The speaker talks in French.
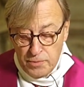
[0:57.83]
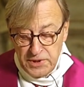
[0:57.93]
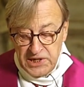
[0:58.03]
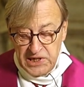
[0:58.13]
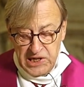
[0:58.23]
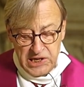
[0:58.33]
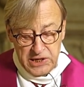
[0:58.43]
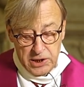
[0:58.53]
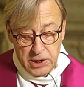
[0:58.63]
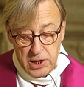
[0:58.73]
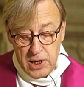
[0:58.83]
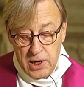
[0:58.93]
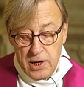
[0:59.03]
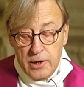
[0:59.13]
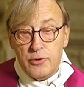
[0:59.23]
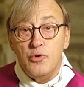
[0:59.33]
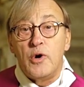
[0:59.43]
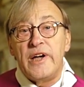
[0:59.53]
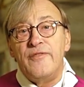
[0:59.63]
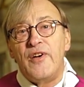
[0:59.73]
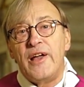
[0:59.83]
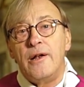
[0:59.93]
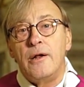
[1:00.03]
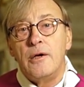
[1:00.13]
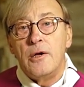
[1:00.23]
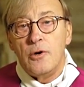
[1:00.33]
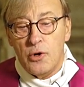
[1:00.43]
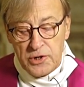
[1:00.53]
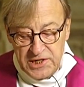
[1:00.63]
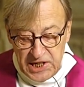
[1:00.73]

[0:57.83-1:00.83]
homicides nous révèle le